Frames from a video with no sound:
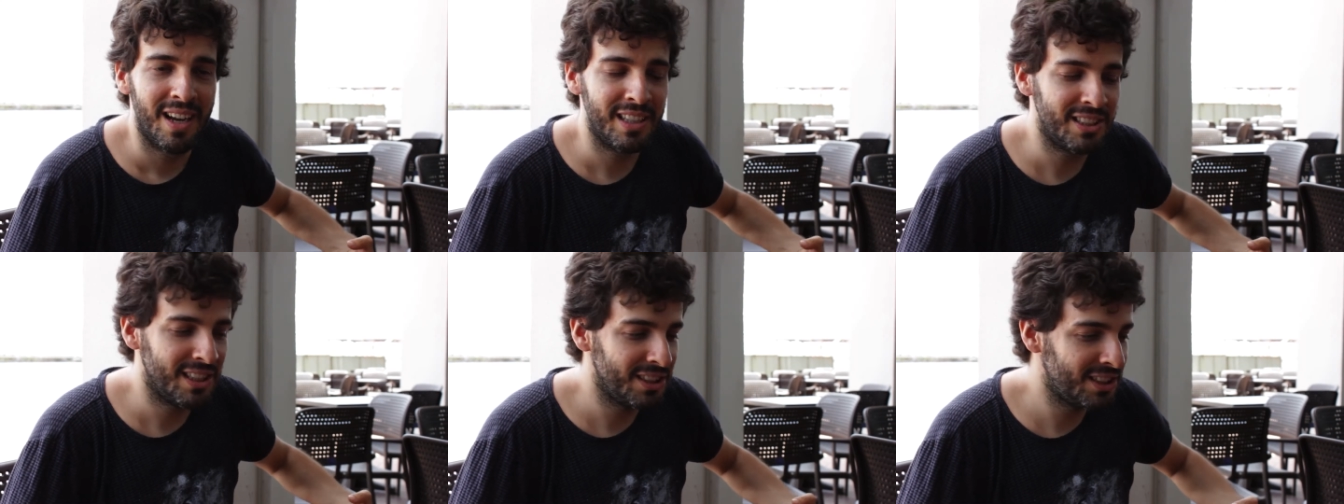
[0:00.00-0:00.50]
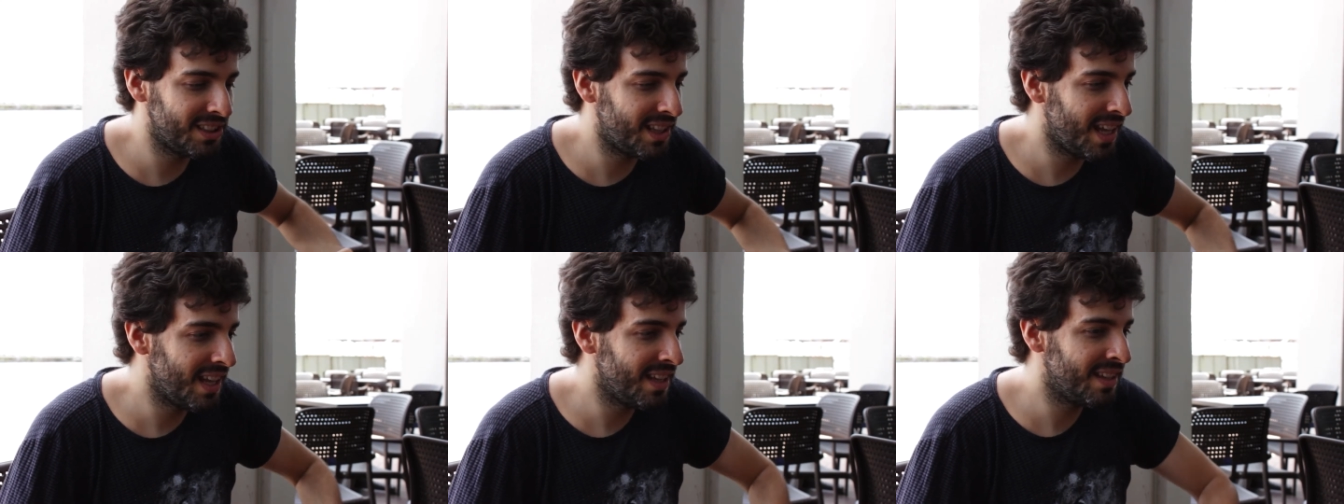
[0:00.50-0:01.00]
A gente
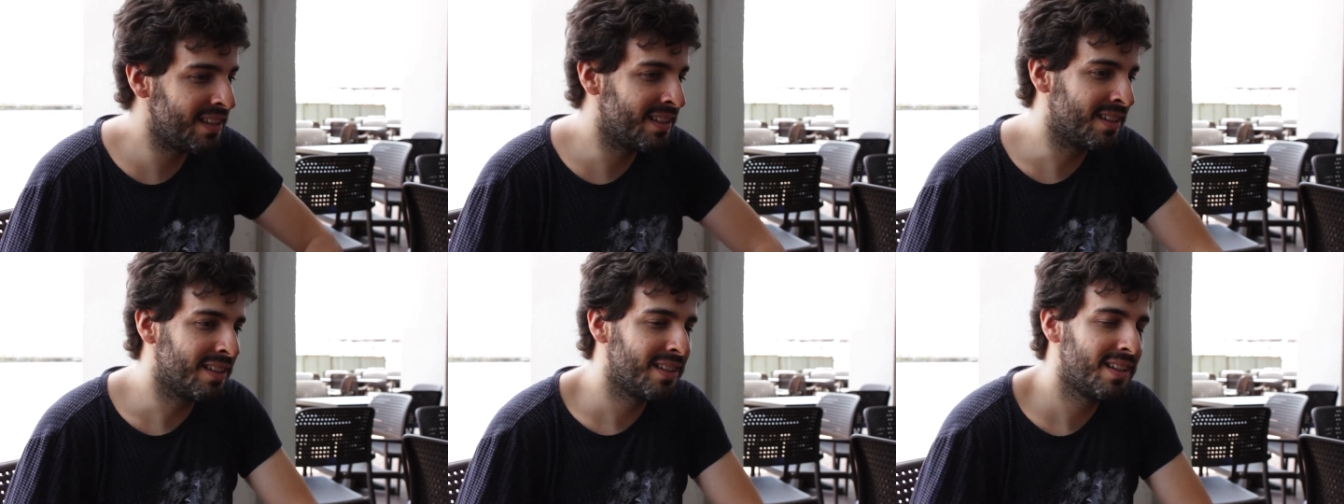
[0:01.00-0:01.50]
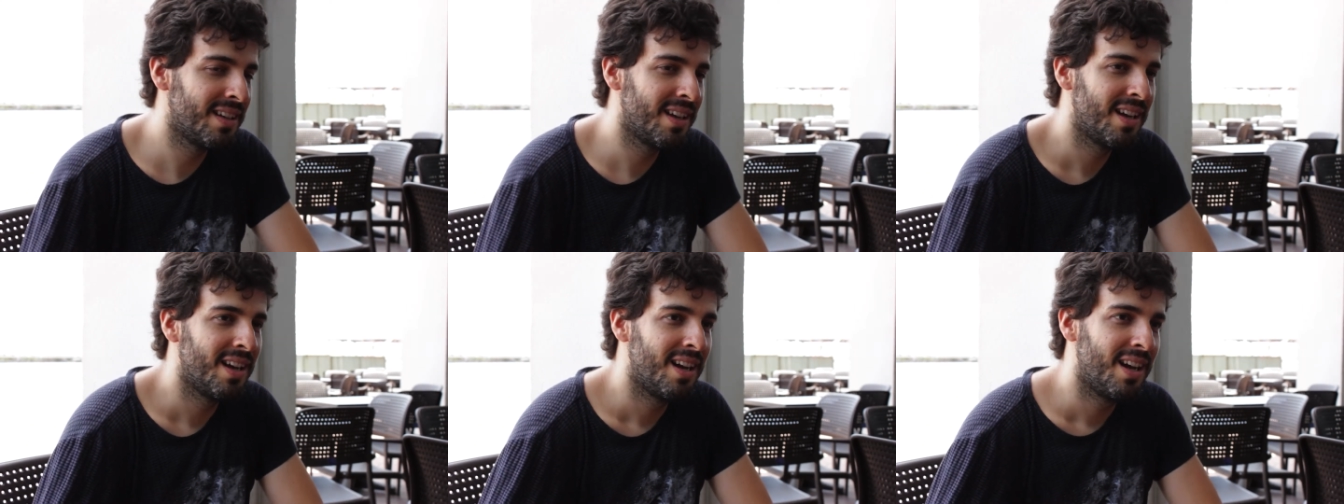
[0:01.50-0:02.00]
tem.
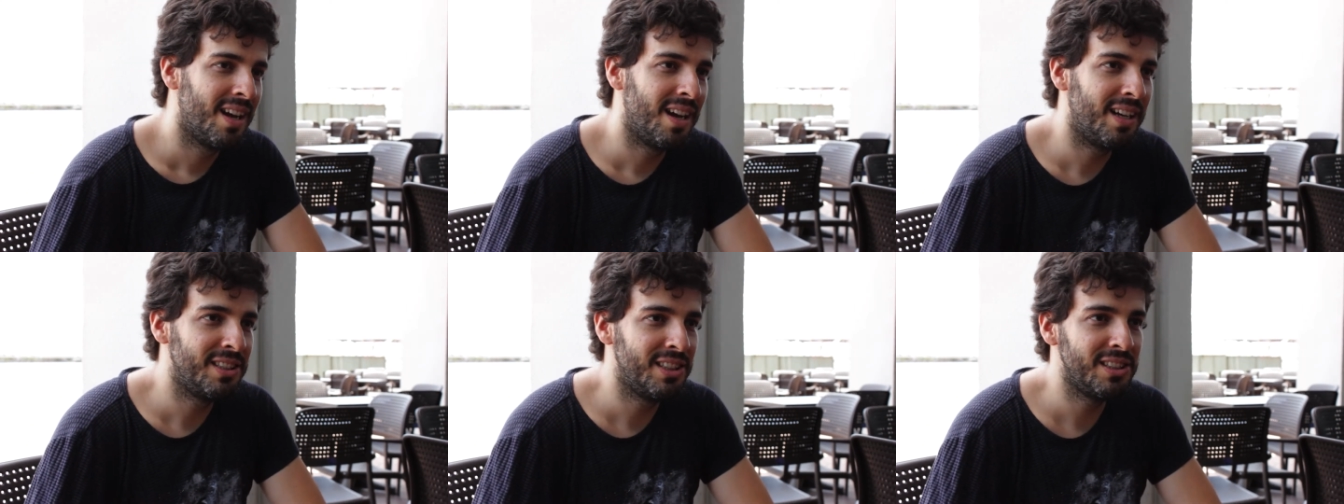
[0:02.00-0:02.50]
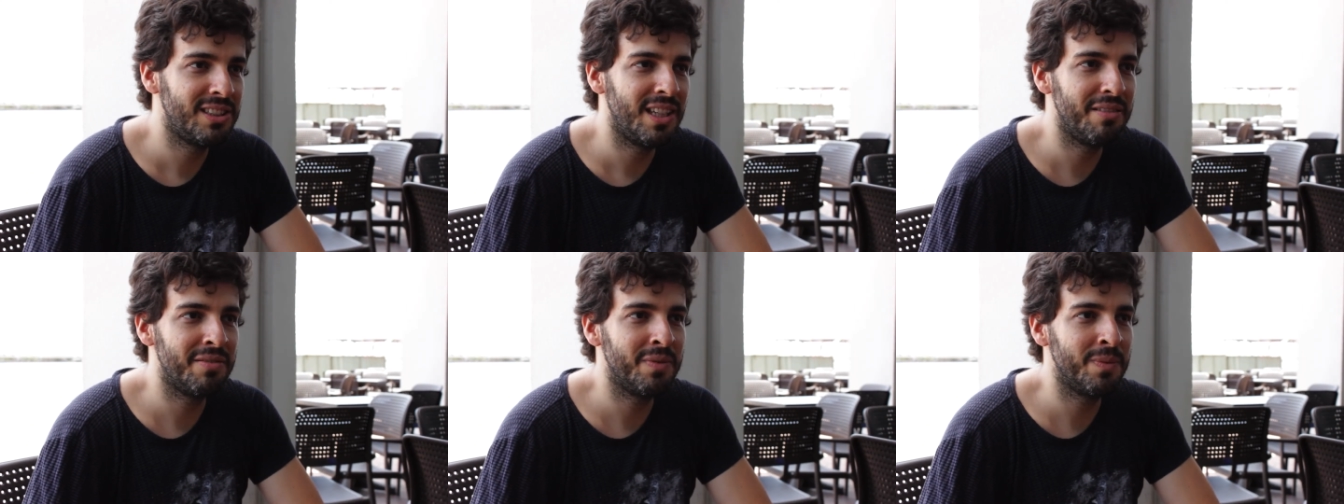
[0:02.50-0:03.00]
A gente
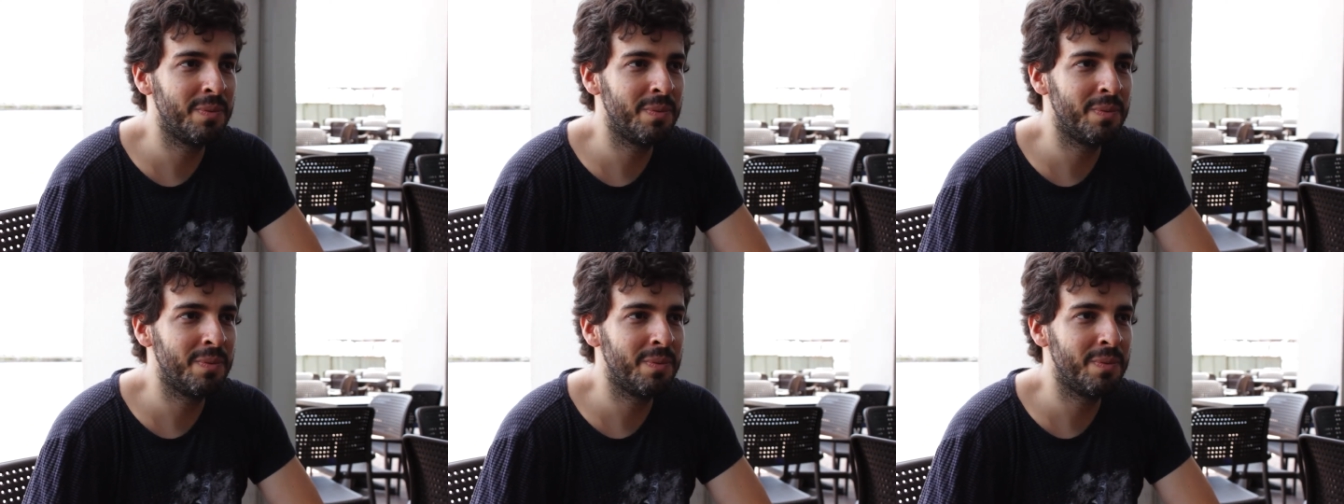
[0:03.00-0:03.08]
tem